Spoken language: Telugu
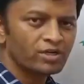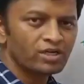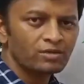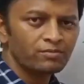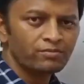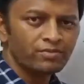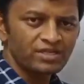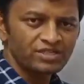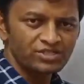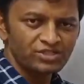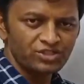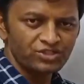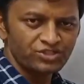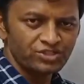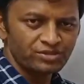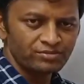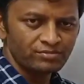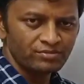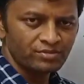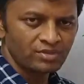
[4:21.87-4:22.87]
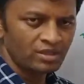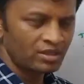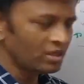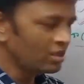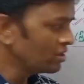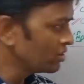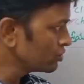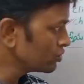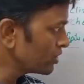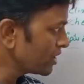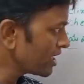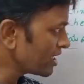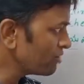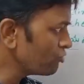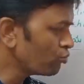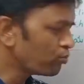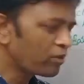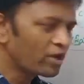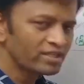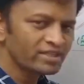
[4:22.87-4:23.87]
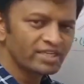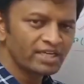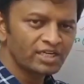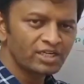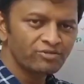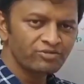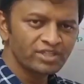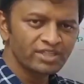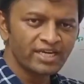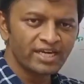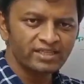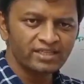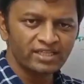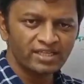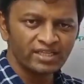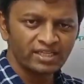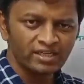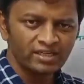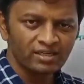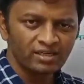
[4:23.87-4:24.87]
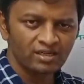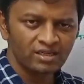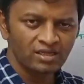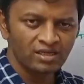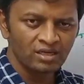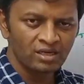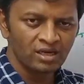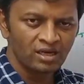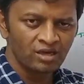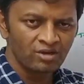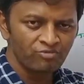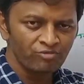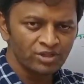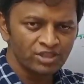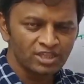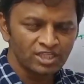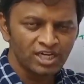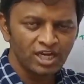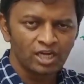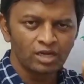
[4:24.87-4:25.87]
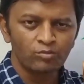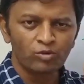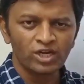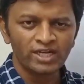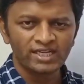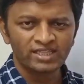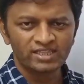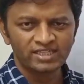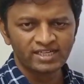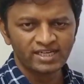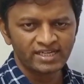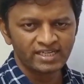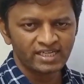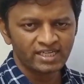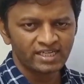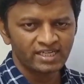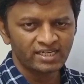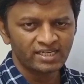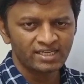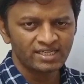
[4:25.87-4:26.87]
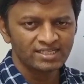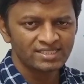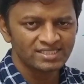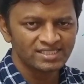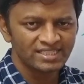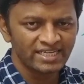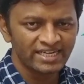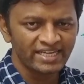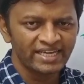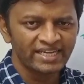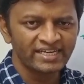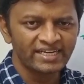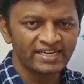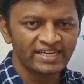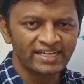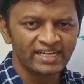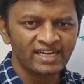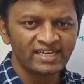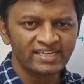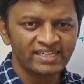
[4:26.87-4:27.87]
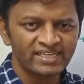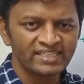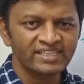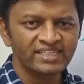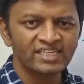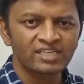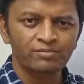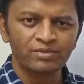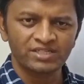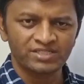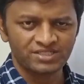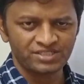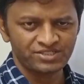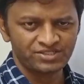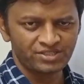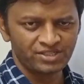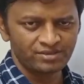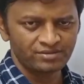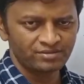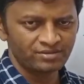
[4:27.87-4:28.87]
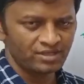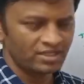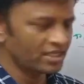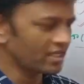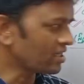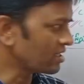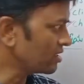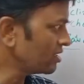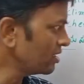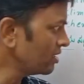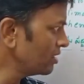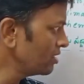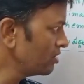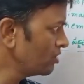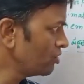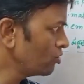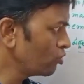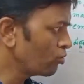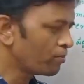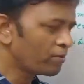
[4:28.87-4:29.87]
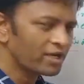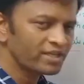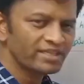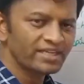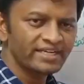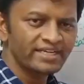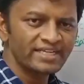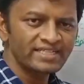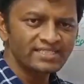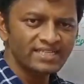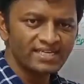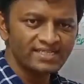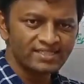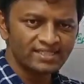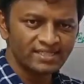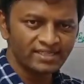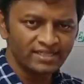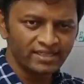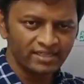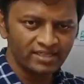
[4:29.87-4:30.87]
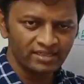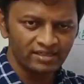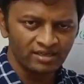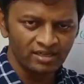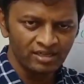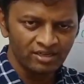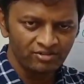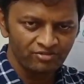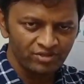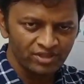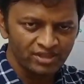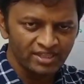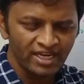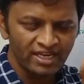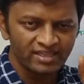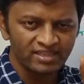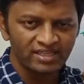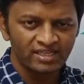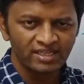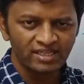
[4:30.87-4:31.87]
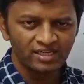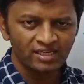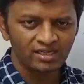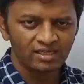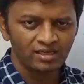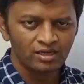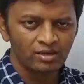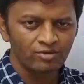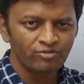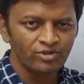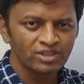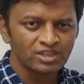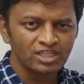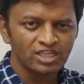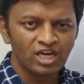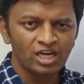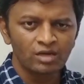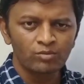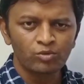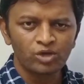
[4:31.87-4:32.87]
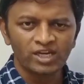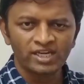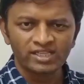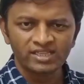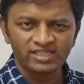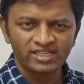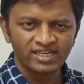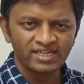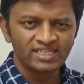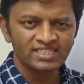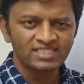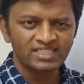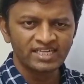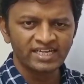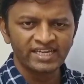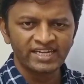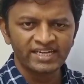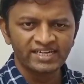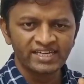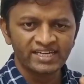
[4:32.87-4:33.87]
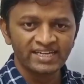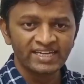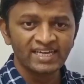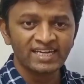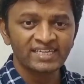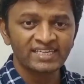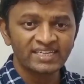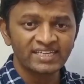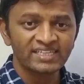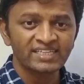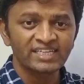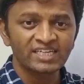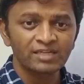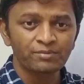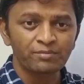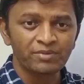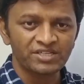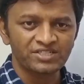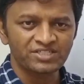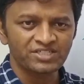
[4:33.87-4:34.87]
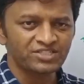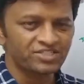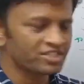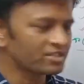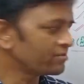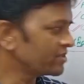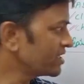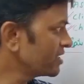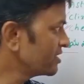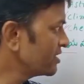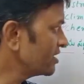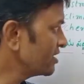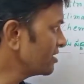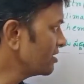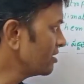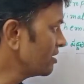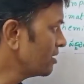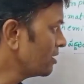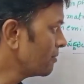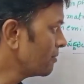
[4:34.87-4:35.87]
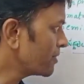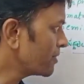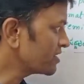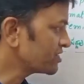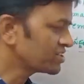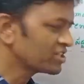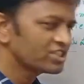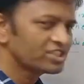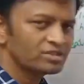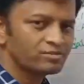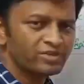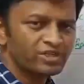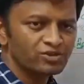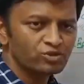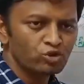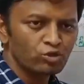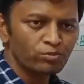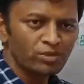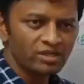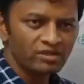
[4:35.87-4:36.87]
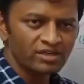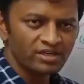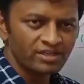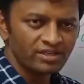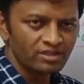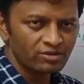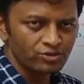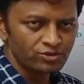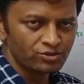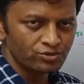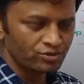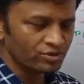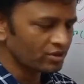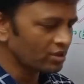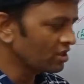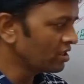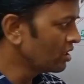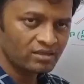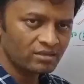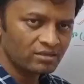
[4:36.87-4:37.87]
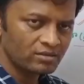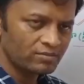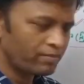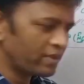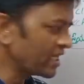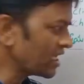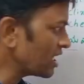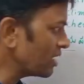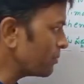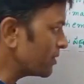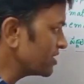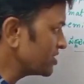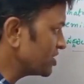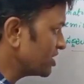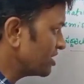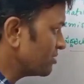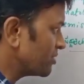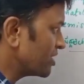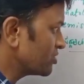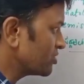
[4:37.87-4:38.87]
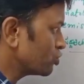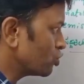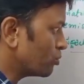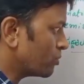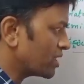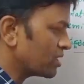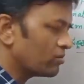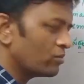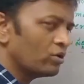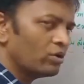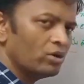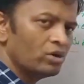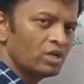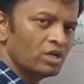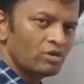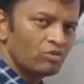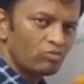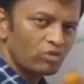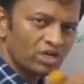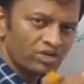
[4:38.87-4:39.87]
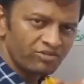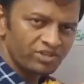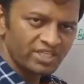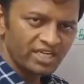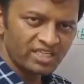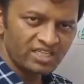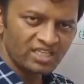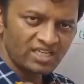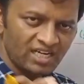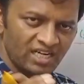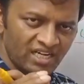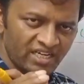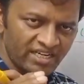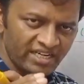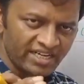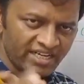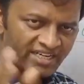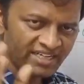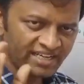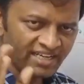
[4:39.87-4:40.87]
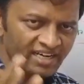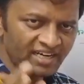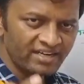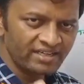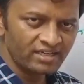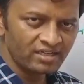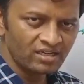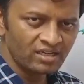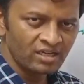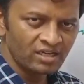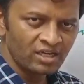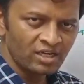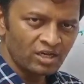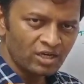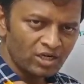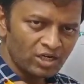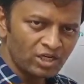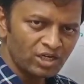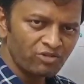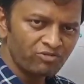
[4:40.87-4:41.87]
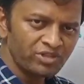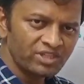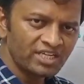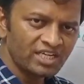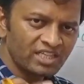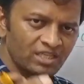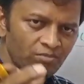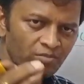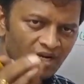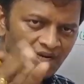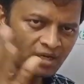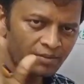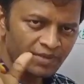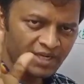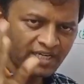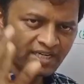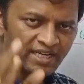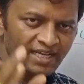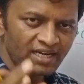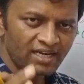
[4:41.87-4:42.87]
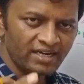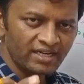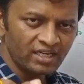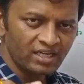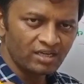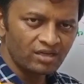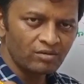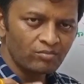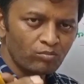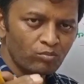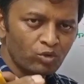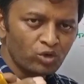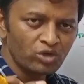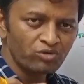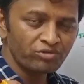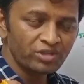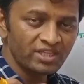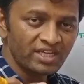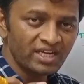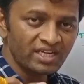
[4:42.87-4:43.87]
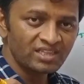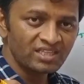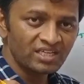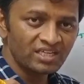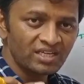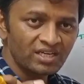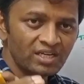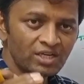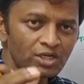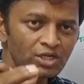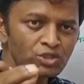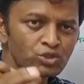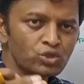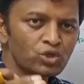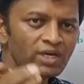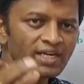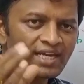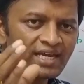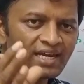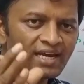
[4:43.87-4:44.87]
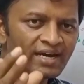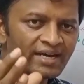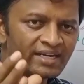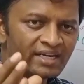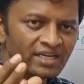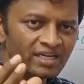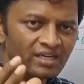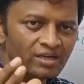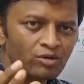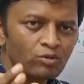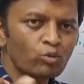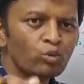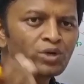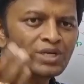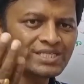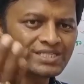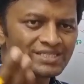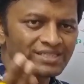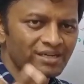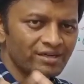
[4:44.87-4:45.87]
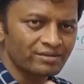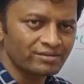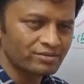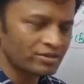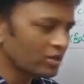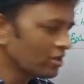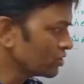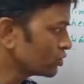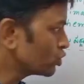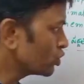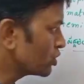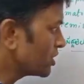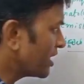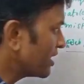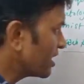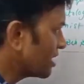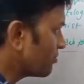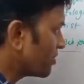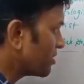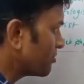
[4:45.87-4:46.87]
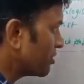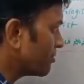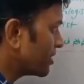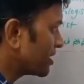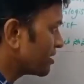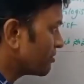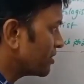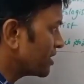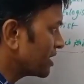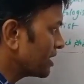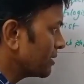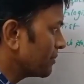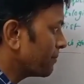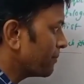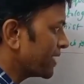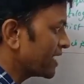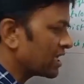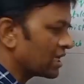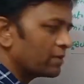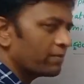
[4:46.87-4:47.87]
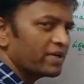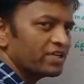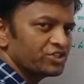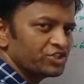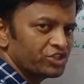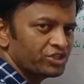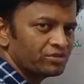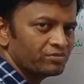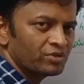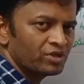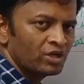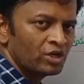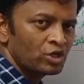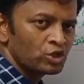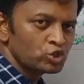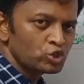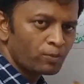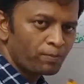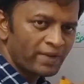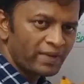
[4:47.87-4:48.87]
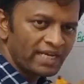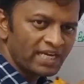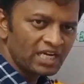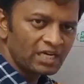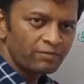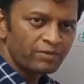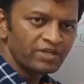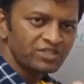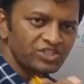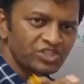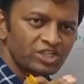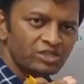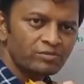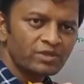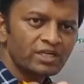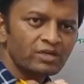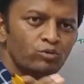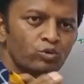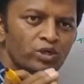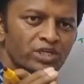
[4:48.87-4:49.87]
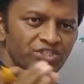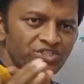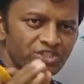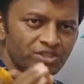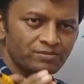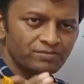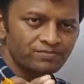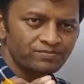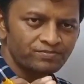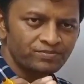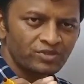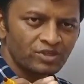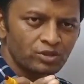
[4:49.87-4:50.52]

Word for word: సోపానం ప్రశ్నించడం సో ఇక్కడ ఉపాధ్యాయుడి విద్యార్థిని విత్తనాలు మొలకెత్తడానికి సరైన నేల ఏది అని ప్రశ్నిస్తాడు ఇక్కడ ఉపాధ్యాయుడు ఏం చేస్తాడంటే విద్యార్థిని విత్తనాలు మొలకెత్తడానికి సరైన నేల ఏది అని ప్రశ్నించడం అనేది ప్రశ్నించడం అనే సోపానం కిందకి వస్తుంది పరికల్పన చేయడం అనే సోపానంలో ఒక విద్యార్థి నల్లరేగడి నేల అని రెండో విద్యార్థి బంకమట్టి నేల అని మూడో విద్యార్థి ఇసుక నేల అని ఊహిస్తారు సో దాన్ని మనం ఏమంటామంటే పరికల్పన చేయడం సో పరికల్పన చేయడం అంటే ఊహించడం